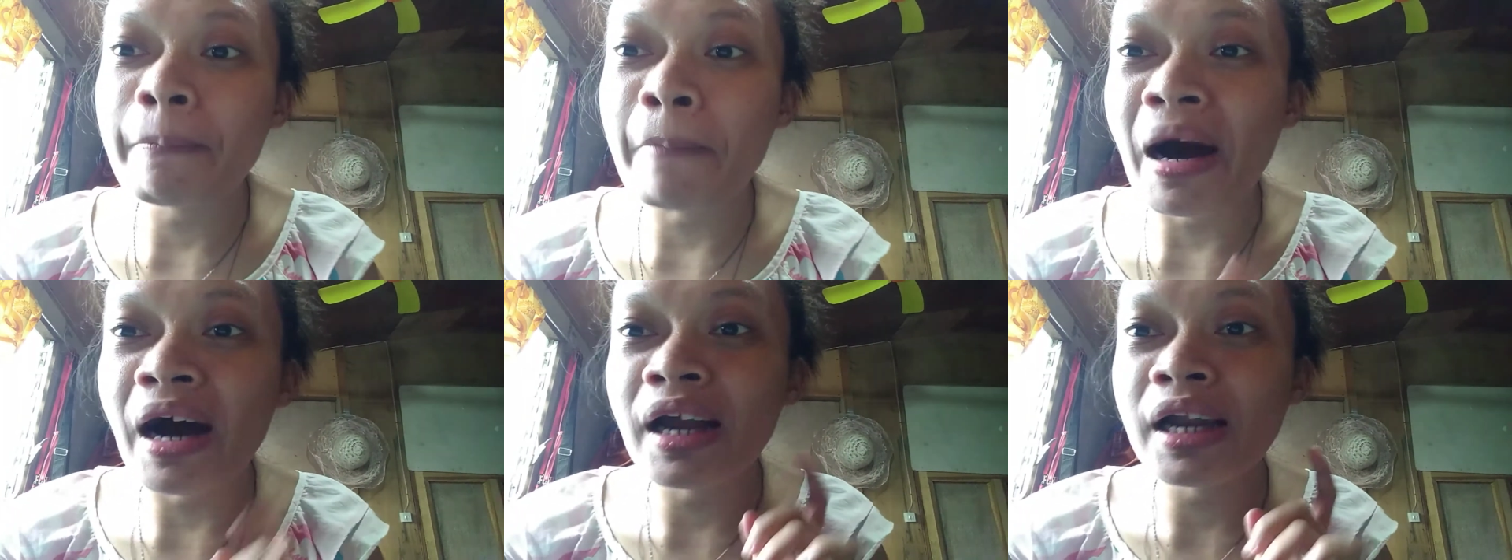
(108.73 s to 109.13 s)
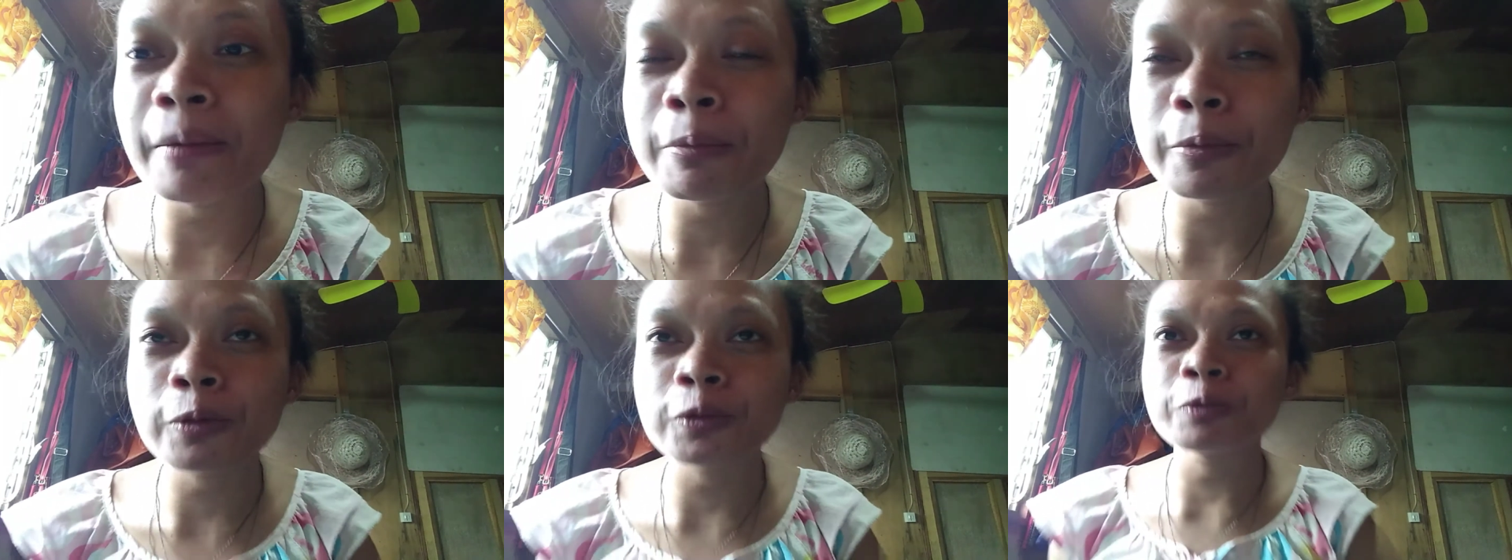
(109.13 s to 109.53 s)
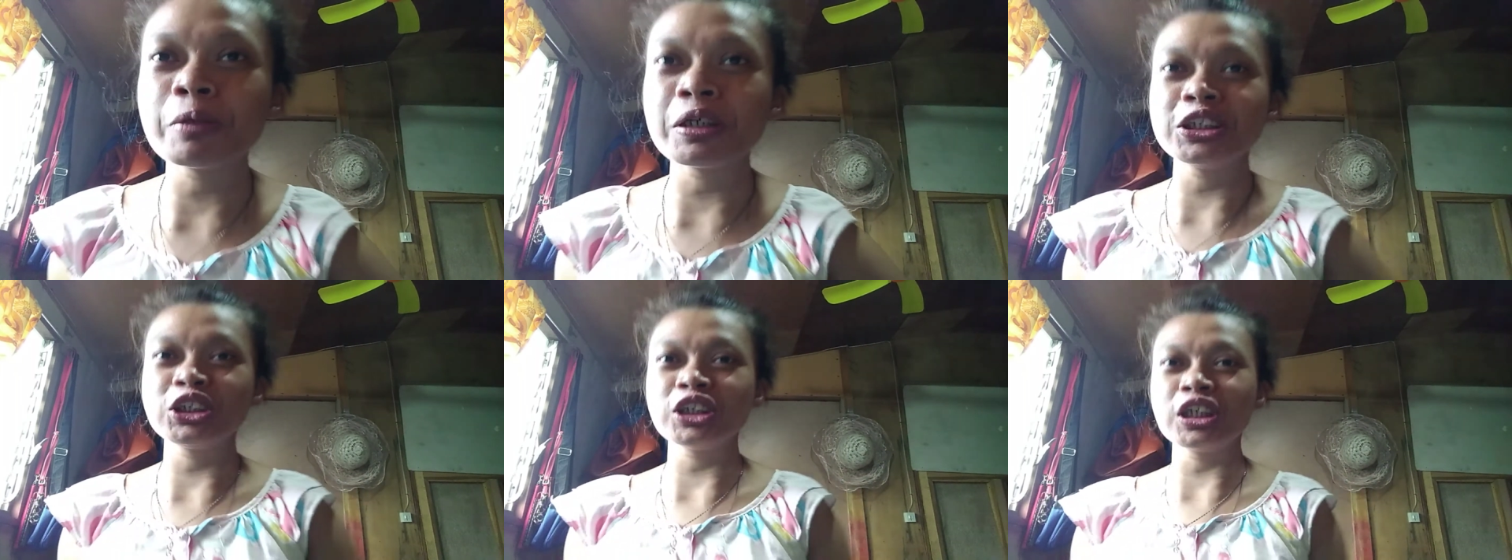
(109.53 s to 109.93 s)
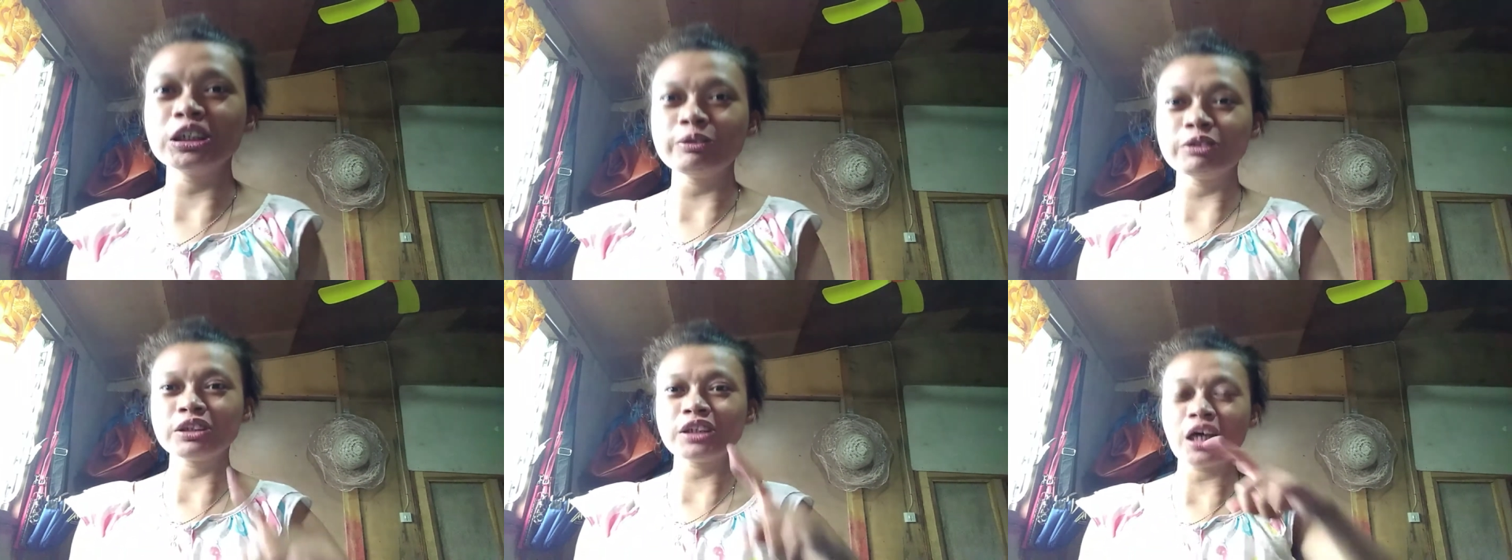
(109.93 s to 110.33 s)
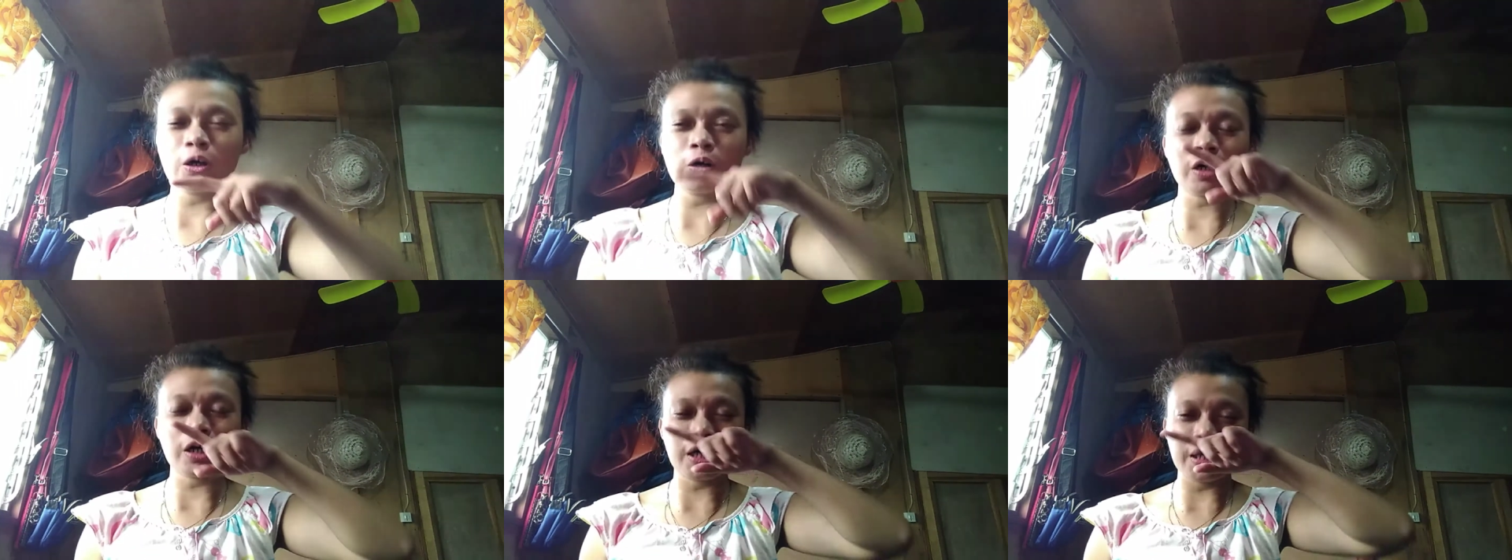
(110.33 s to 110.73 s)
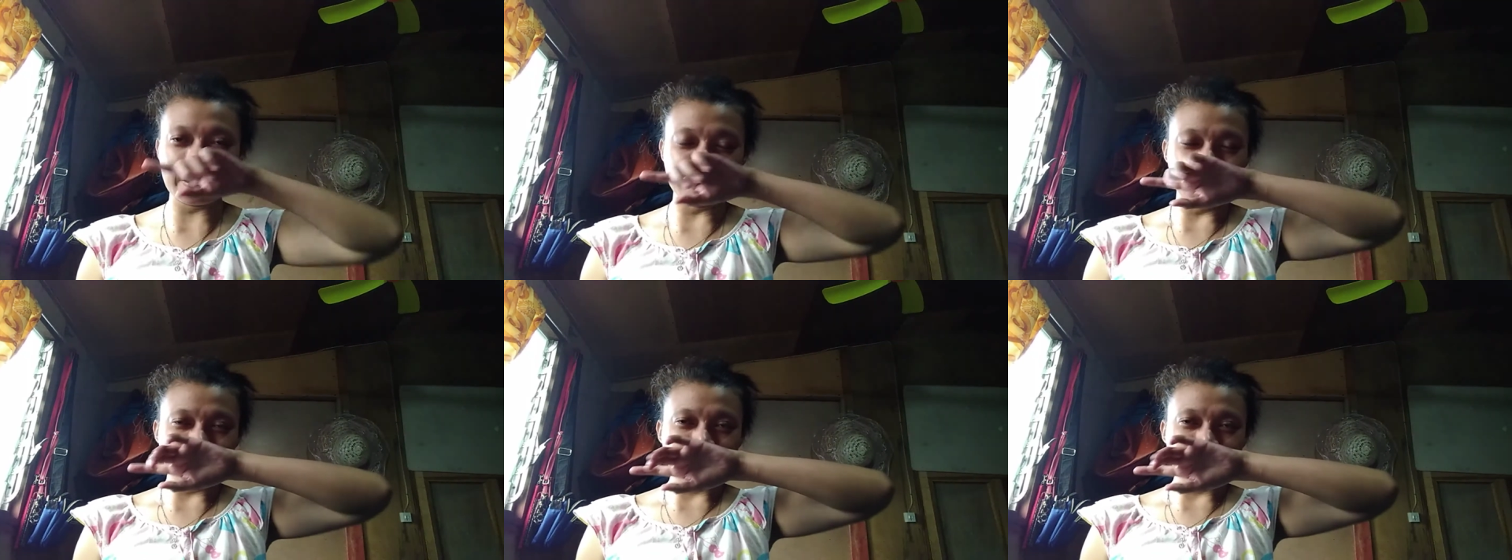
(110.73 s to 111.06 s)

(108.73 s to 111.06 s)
Bahala mo kung mag-judges na ako kay.